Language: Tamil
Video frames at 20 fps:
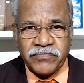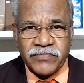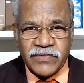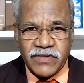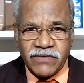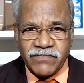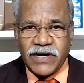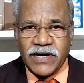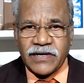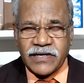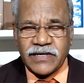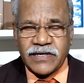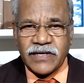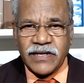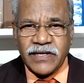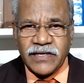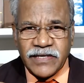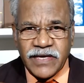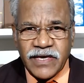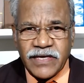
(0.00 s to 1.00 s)
இந்த
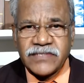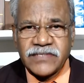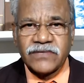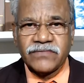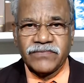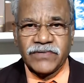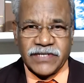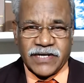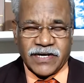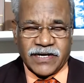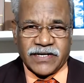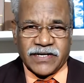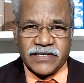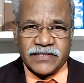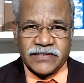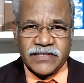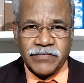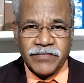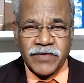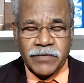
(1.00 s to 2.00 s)
வாழ்க்கையில
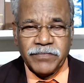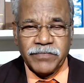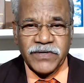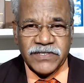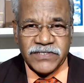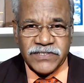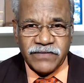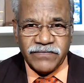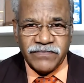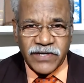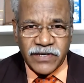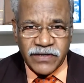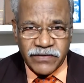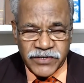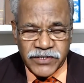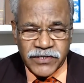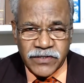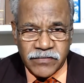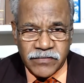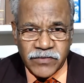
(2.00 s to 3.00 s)
இயேசுவுக்காக நாம் எப்படி ஜீவிக்க
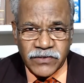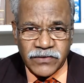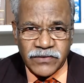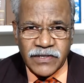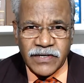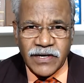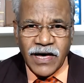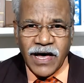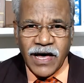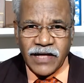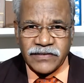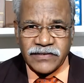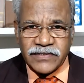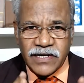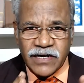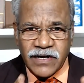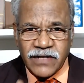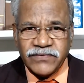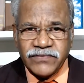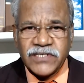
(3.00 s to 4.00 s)
வேண்டுமோ அந்த
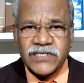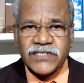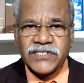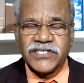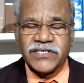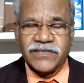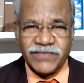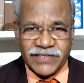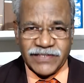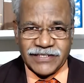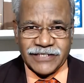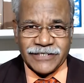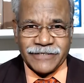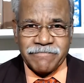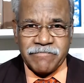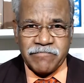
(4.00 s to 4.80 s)
அளவுக்கு ஜீவித்து